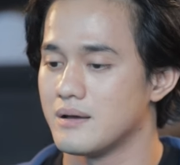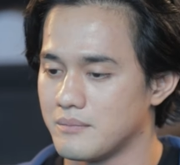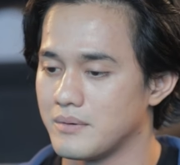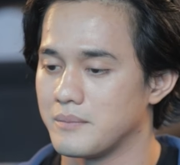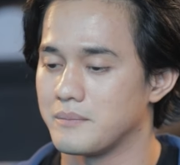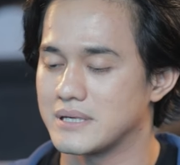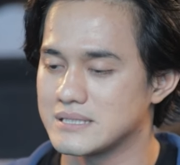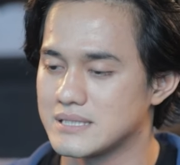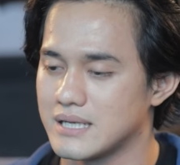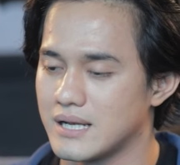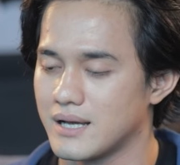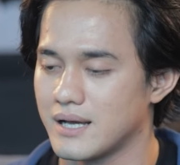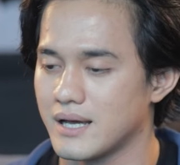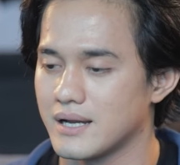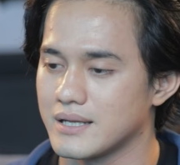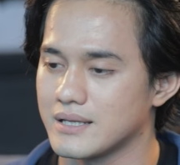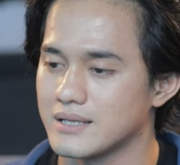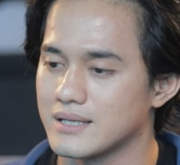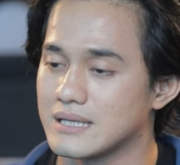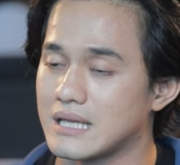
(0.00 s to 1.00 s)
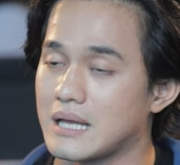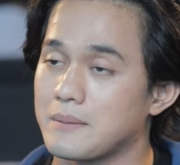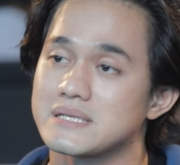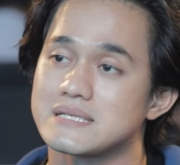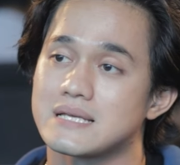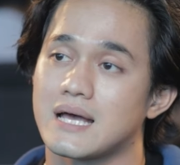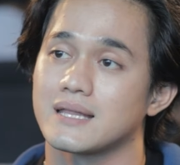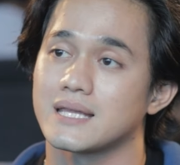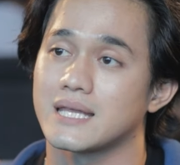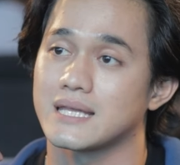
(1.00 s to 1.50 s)
mempersilahkan kita tapi
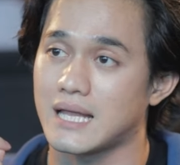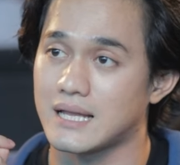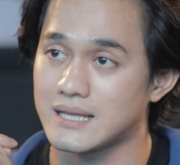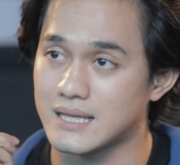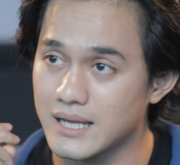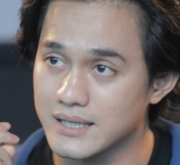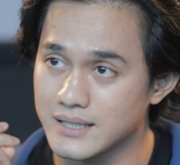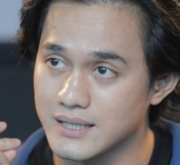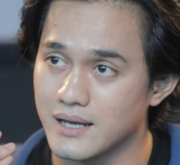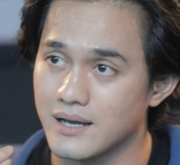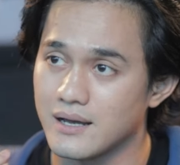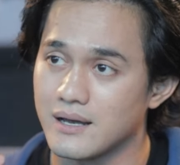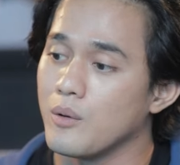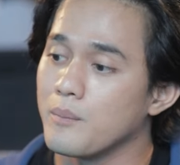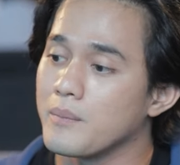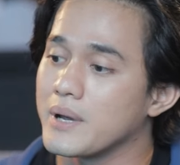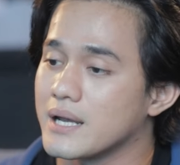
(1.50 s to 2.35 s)
saat kita tanya oh,